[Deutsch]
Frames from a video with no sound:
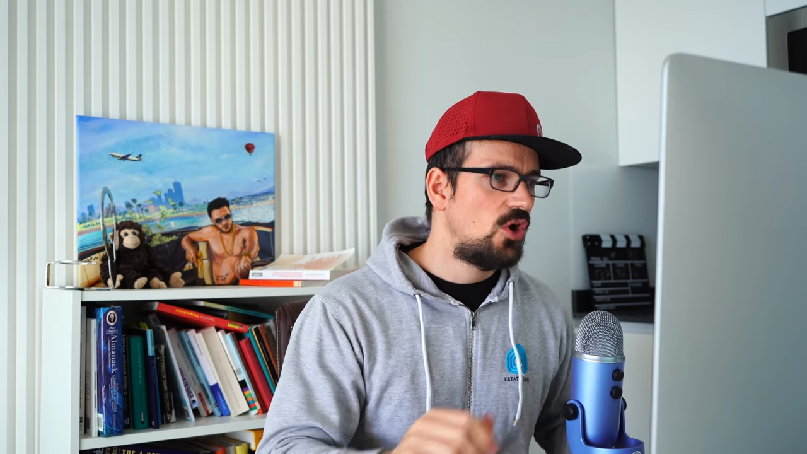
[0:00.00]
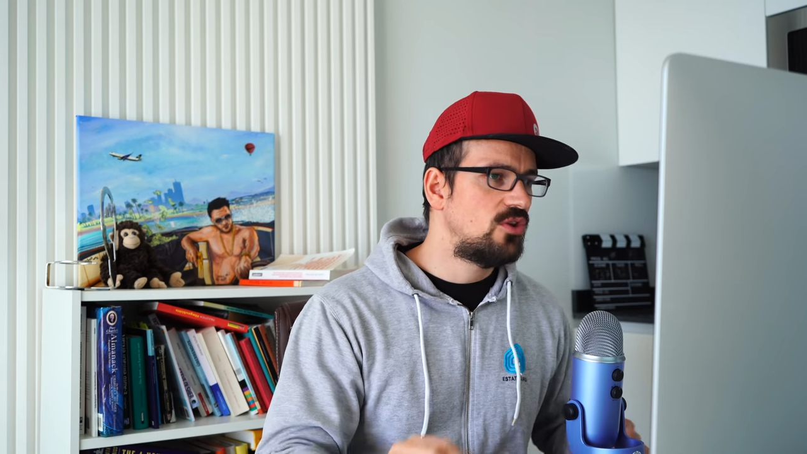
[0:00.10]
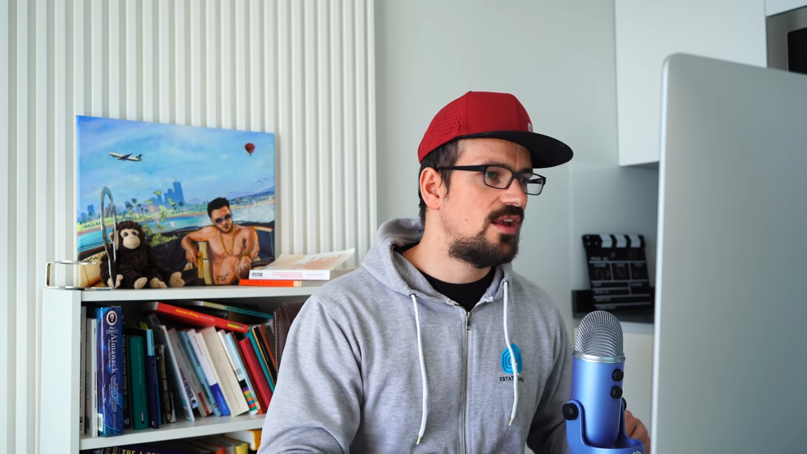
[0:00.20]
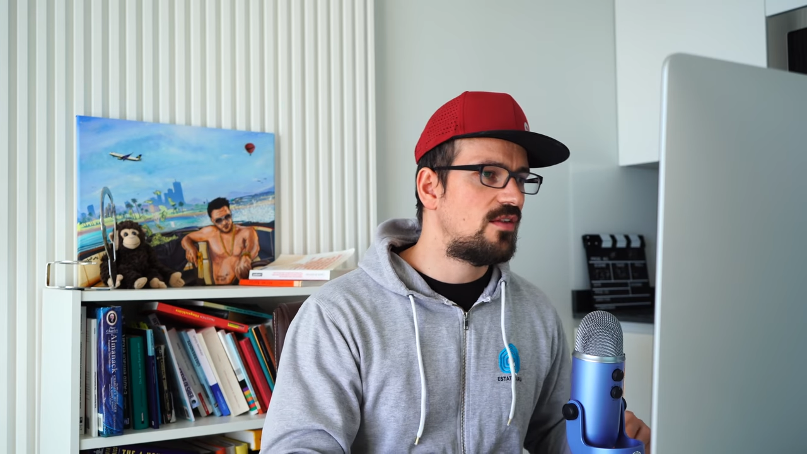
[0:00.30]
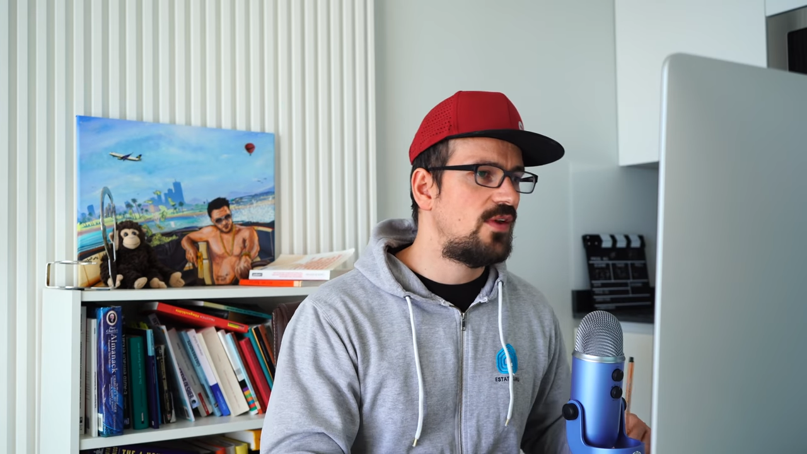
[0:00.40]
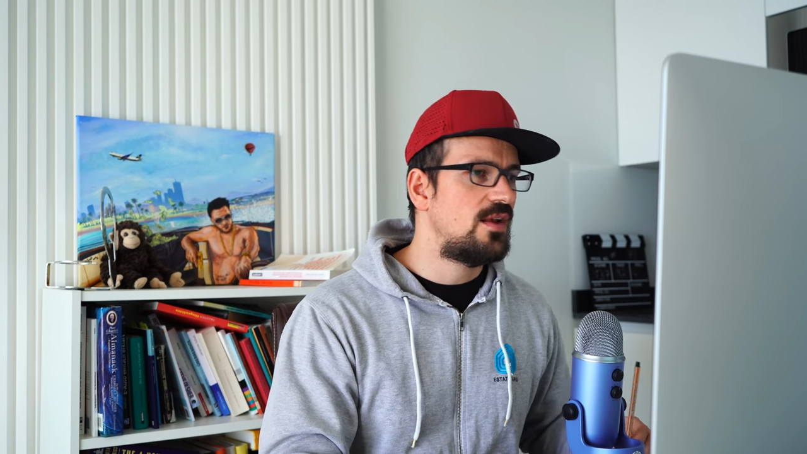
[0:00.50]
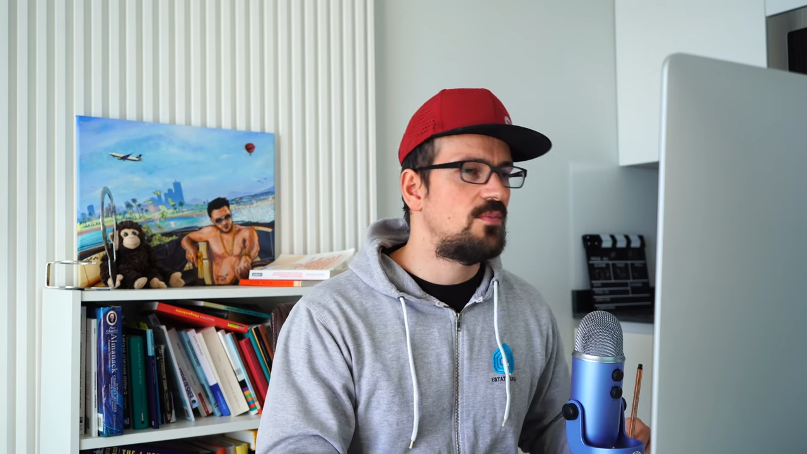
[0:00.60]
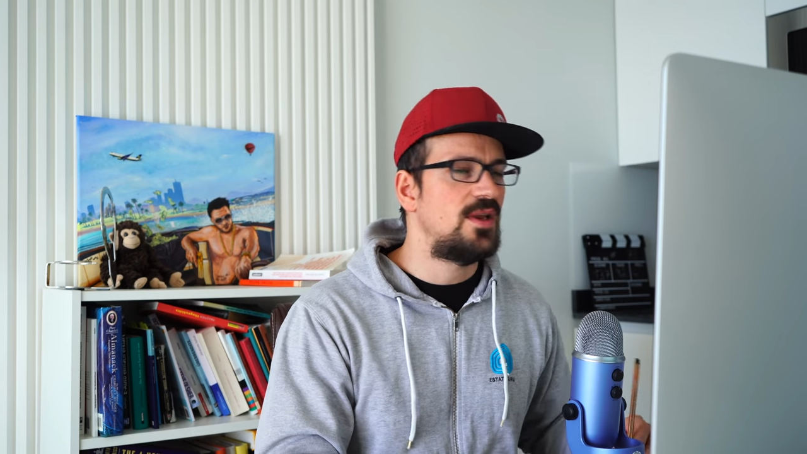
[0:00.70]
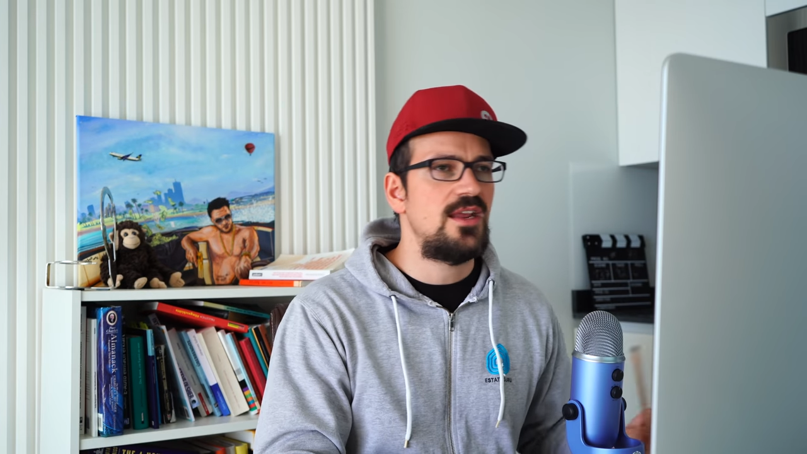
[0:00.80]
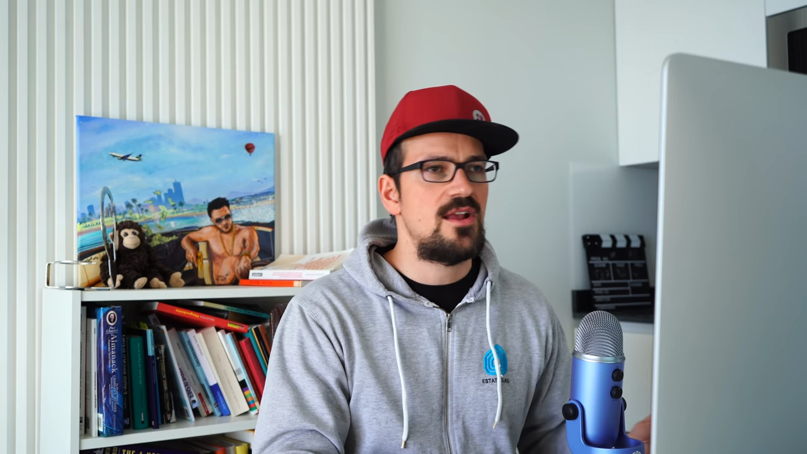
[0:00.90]
und
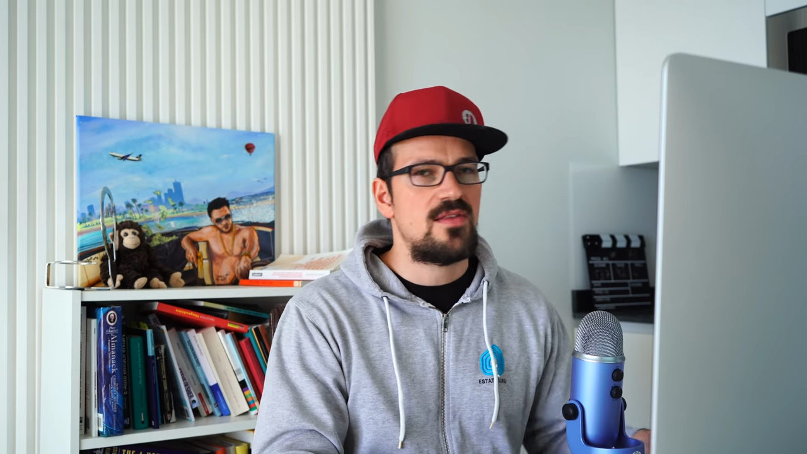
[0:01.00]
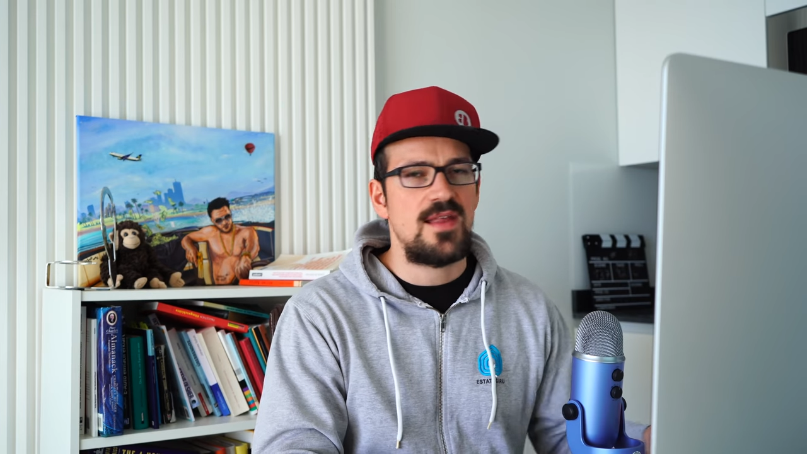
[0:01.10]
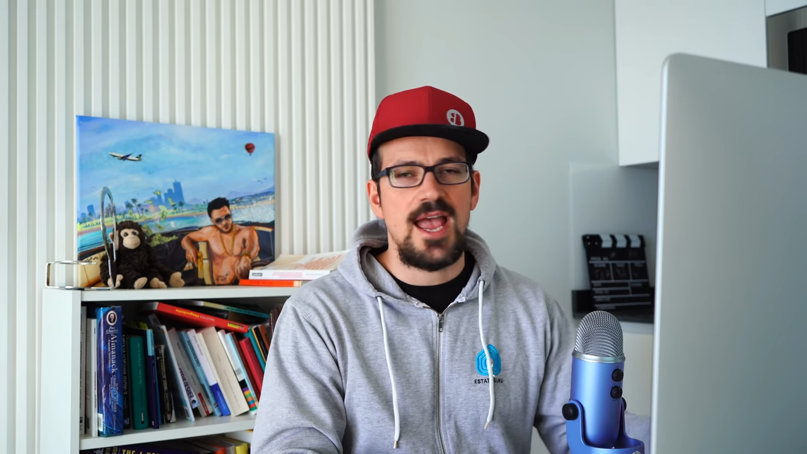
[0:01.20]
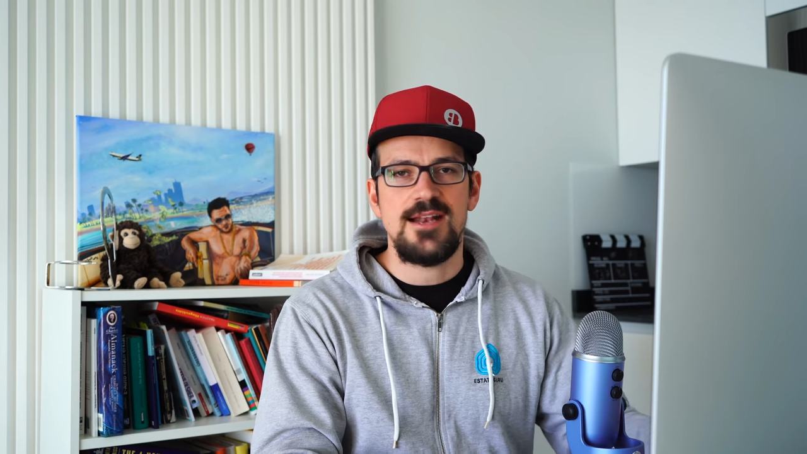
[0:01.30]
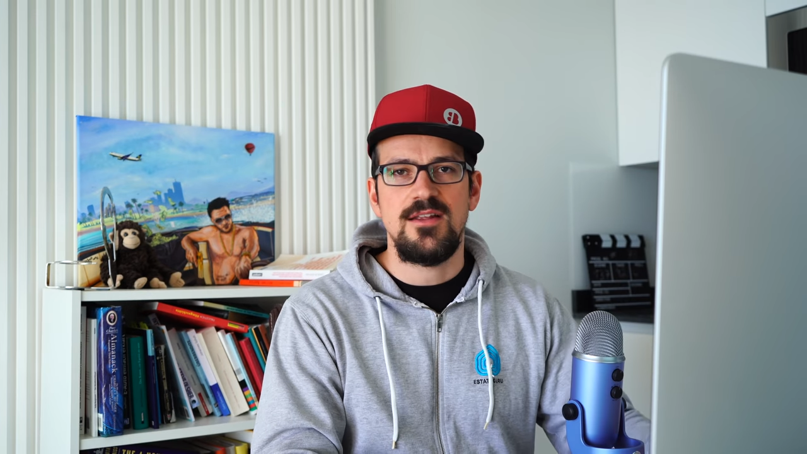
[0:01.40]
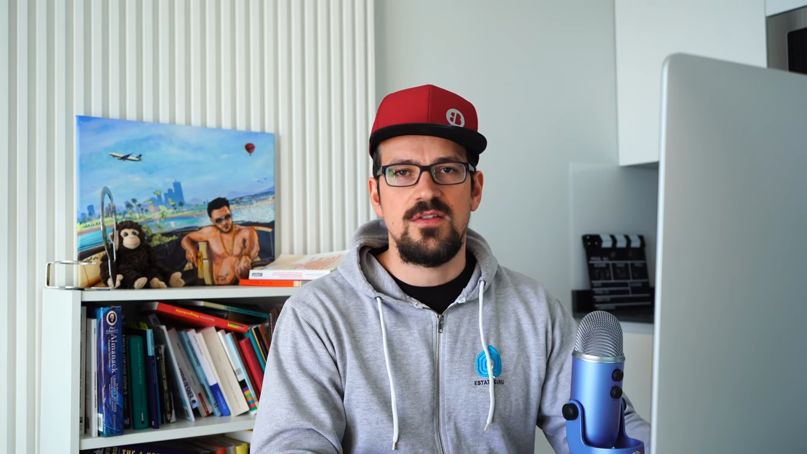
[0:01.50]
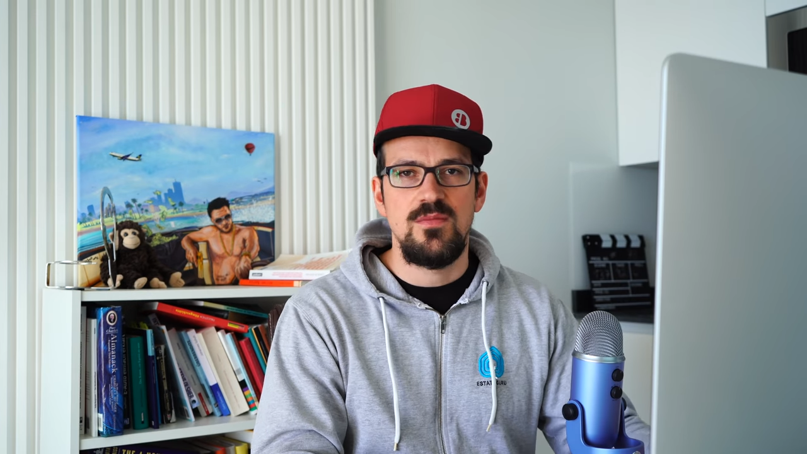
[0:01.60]
deswegen bin ich jetzt da eigentlich